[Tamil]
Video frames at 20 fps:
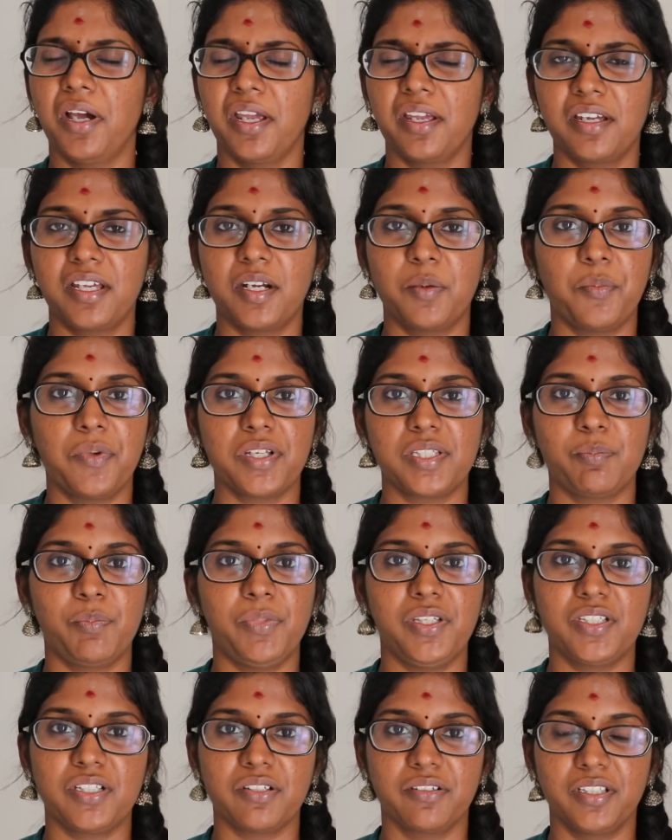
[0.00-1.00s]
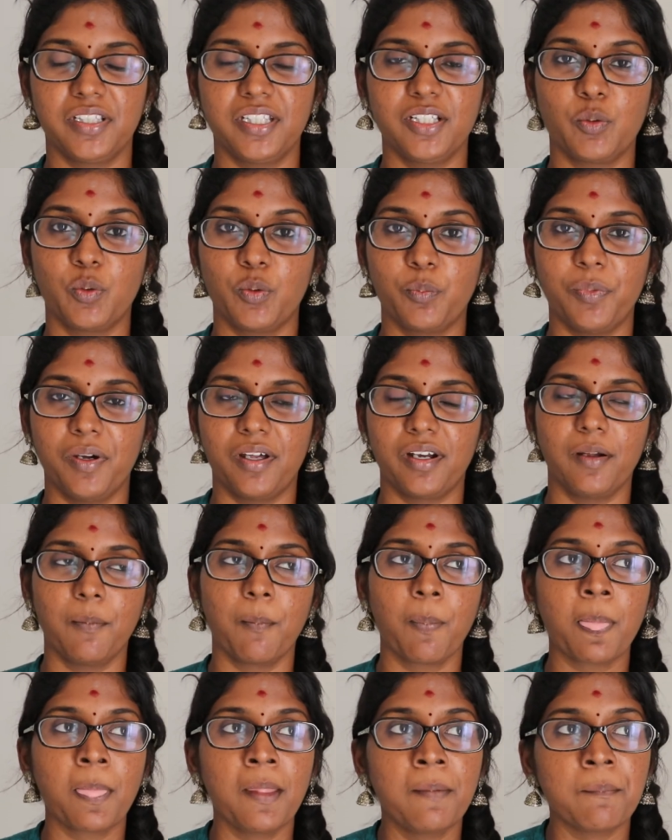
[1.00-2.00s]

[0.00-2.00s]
பயங்கரமாக ஸ்பீச் வந்து கொடுப்பாராம்